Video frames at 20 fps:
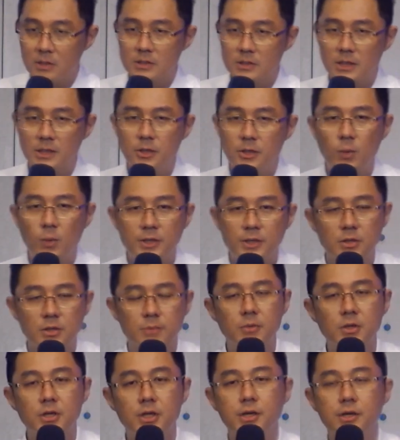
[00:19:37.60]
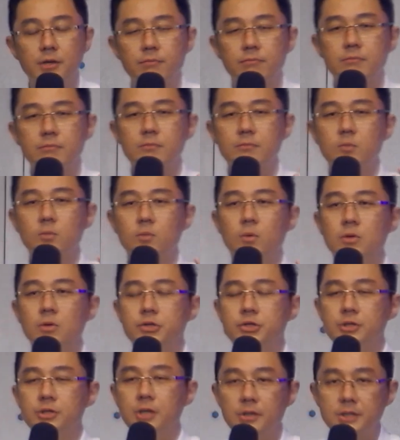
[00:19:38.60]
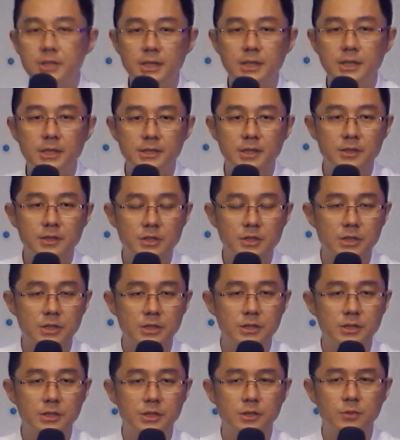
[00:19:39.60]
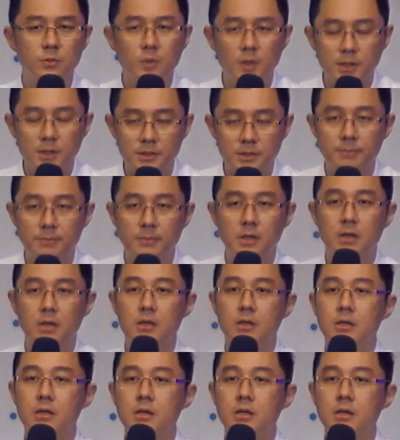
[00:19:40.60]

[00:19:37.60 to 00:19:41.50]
上帝为什么你我需要经历这样子的事情？为什么？